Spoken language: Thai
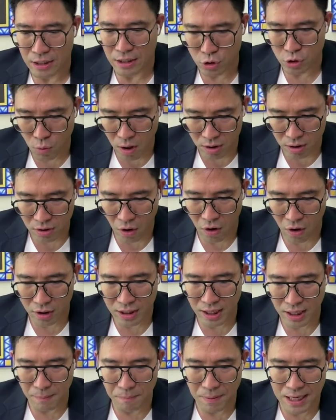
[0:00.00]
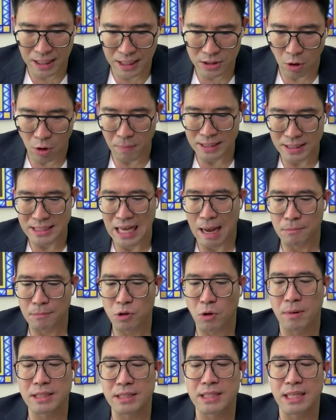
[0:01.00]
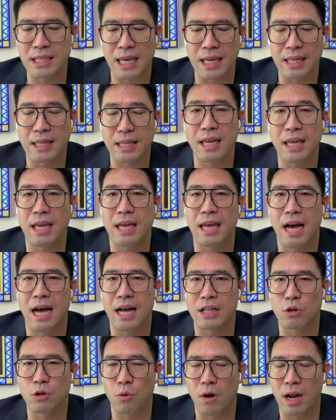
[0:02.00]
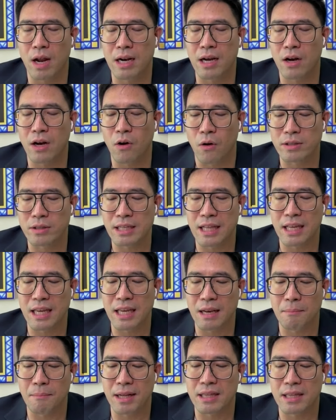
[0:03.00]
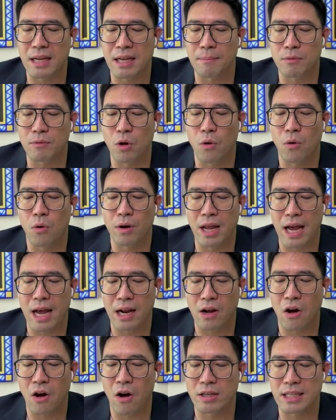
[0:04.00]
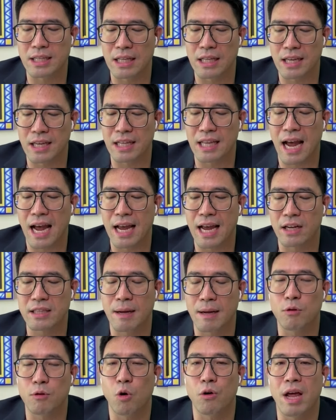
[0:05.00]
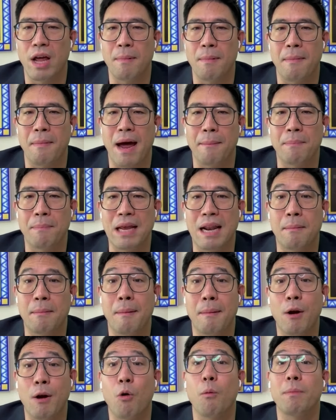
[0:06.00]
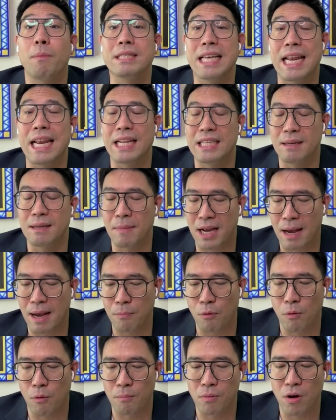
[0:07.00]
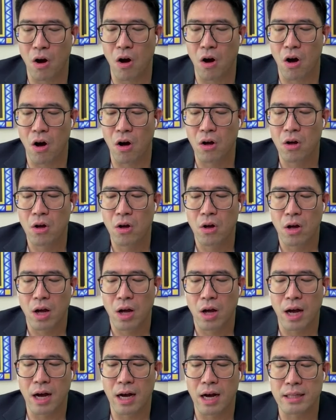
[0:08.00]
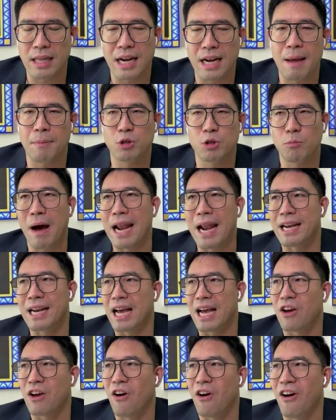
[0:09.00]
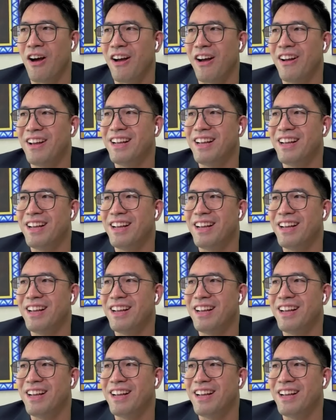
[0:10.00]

ในช่วงตอนที่ปี 2003-2004 ที่ตัวเรื่องของเศรษฐกิจมันเติบโตเนี่ยก็เศรษฐกิจไทยก็เติบโตได้ประมาณปีละประมาณ 6% ใช่ไหมครับผมก็แต่ในปัจจุบันเนี่ยก็